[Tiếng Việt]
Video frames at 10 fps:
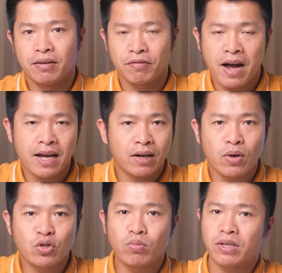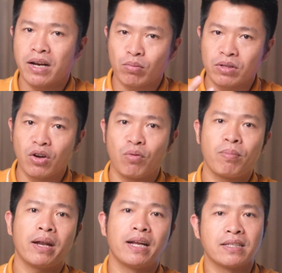và Quang Trung sẽ đọc từng
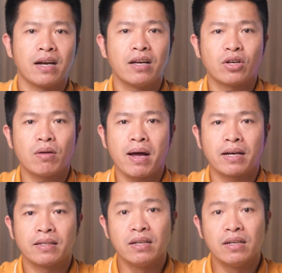comment để trả lời cho các bạn.